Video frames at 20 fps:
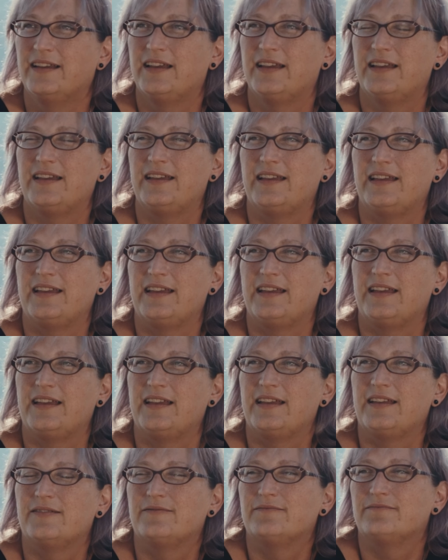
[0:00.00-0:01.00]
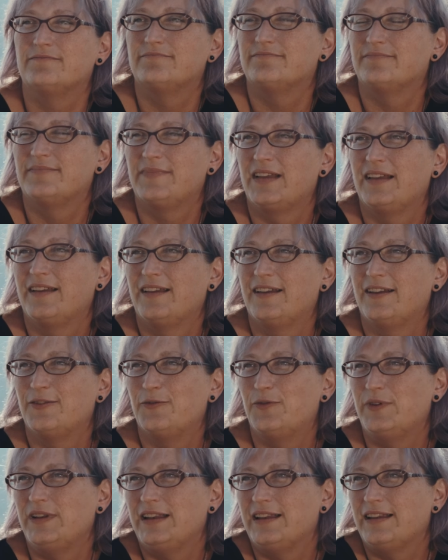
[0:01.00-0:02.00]
E
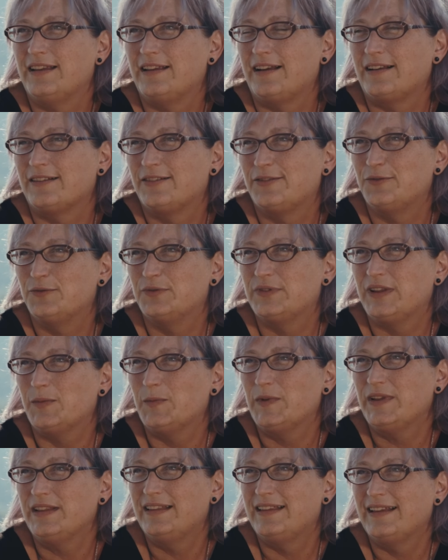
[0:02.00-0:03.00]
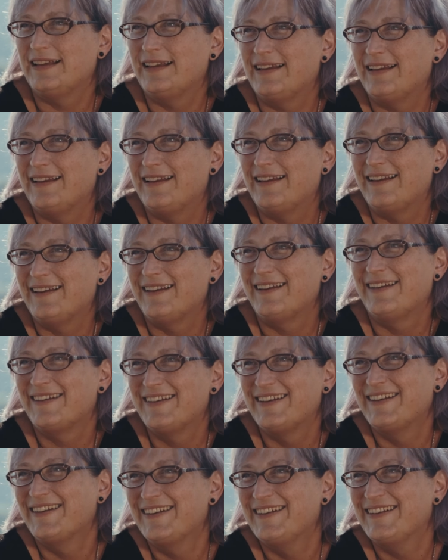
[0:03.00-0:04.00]
quindi assolutamente
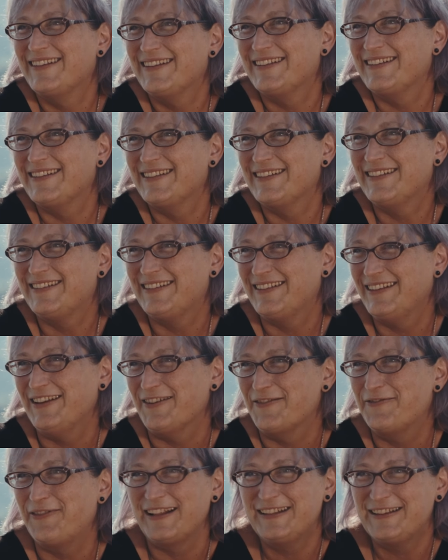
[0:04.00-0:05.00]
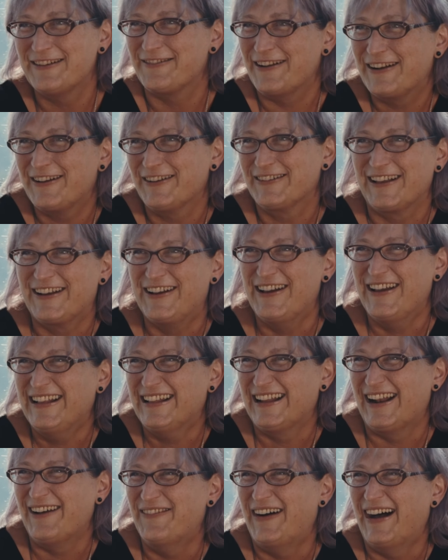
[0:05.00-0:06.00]
sì, fate qualcosa con
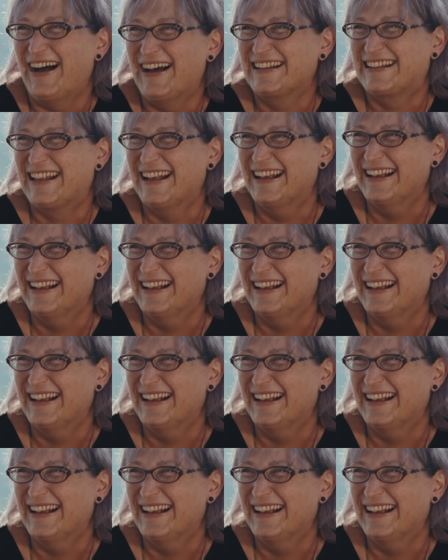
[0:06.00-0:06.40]
la Mars.